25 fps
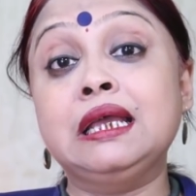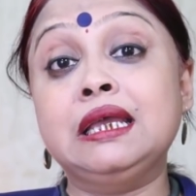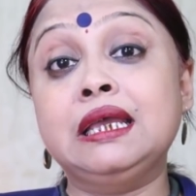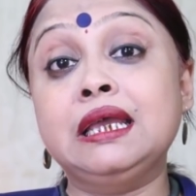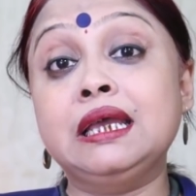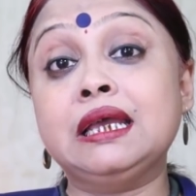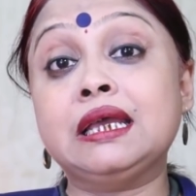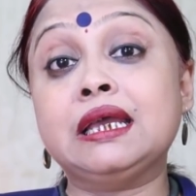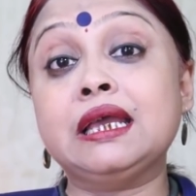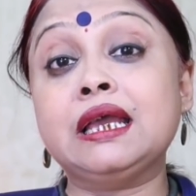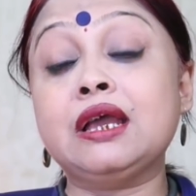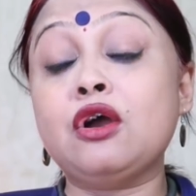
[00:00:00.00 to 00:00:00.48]

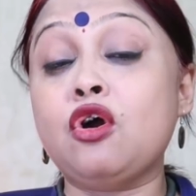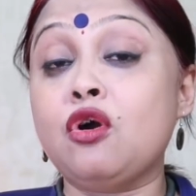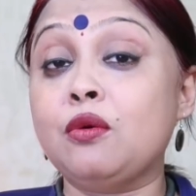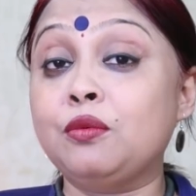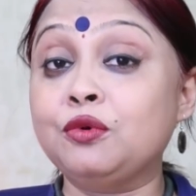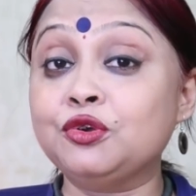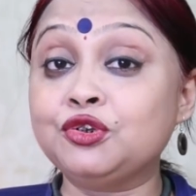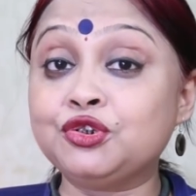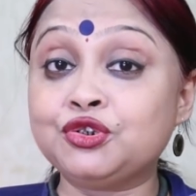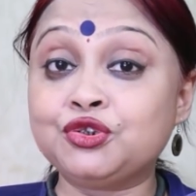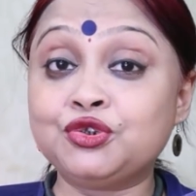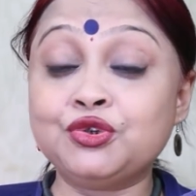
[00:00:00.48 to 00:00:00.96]
কি কি
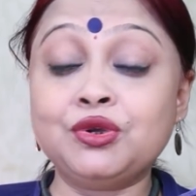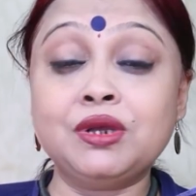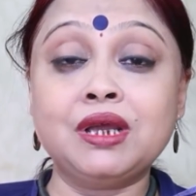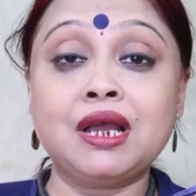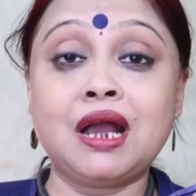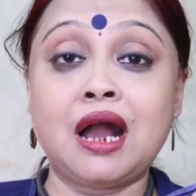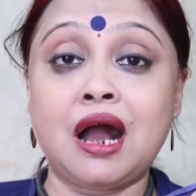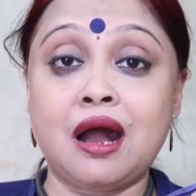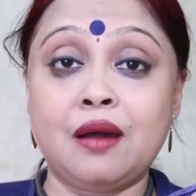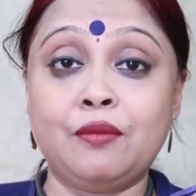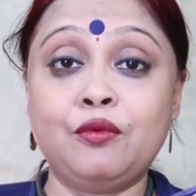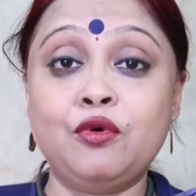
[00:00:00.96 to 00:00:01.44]
অবশ্যই
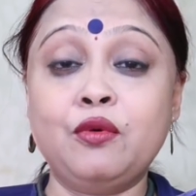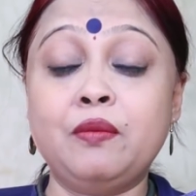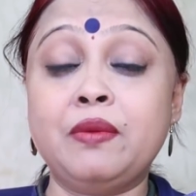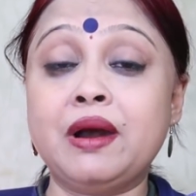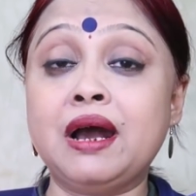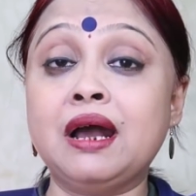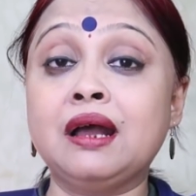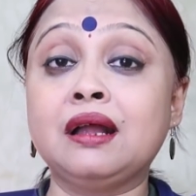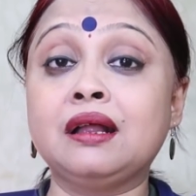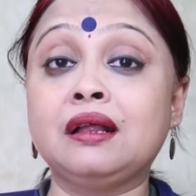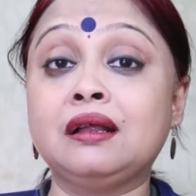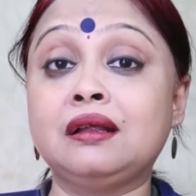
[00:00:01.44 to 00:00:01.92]
খাবো
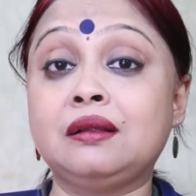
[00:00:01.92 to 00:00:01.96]
বা